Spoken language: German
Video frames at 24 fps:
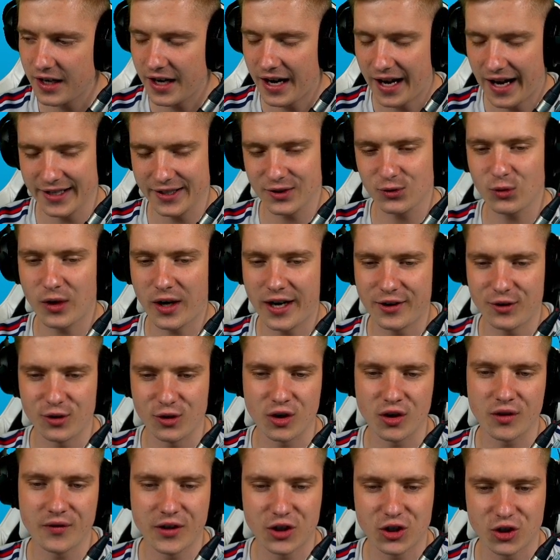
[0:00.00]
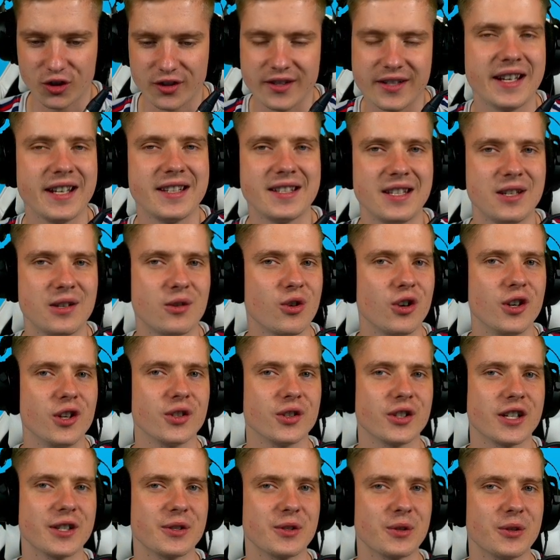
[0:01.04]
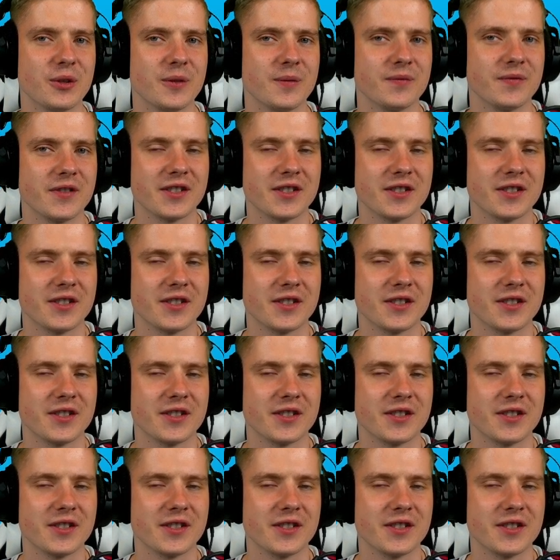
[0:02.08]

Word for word: hast du halt irgendwie schon 60 Gold oder so.